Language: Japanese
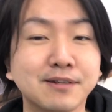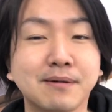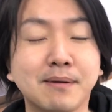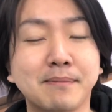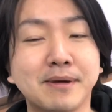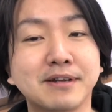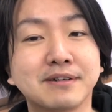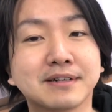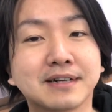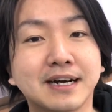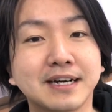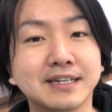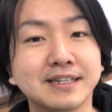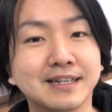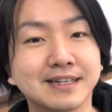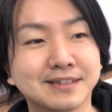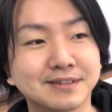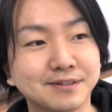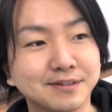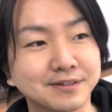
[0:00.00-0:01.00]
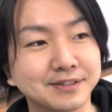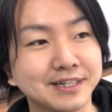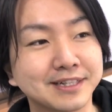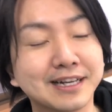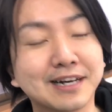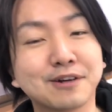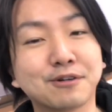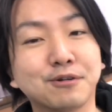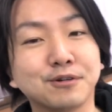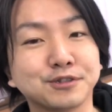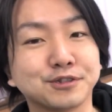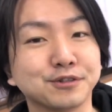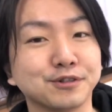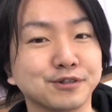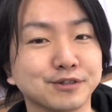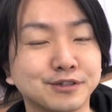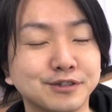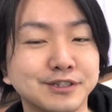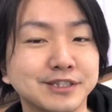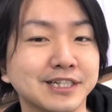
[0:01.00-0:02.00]
例えばメルカリだと値段交
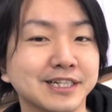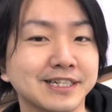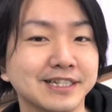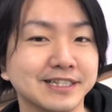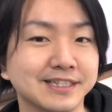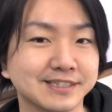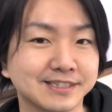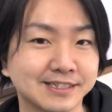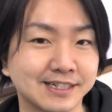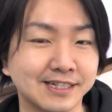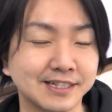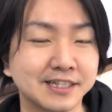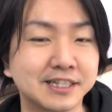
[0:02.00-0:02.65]
渉来るじゃないですか。